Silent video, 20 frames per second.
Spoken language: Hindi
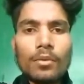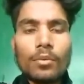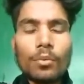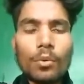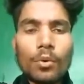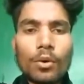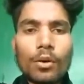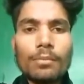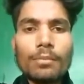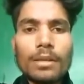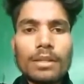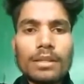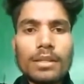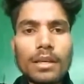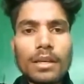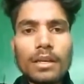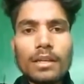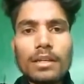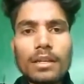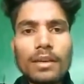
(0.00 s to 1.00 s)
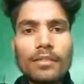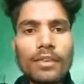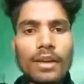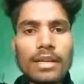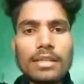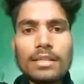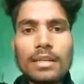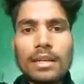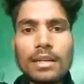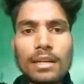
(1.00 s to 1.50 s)
वो अभी तक ये
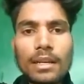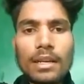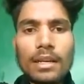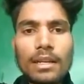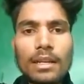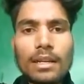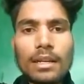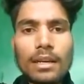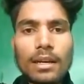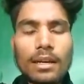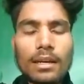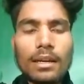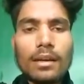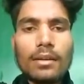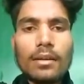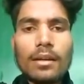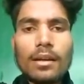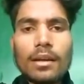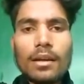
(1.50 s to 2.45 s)
फ़ैसला नहीं लिया गया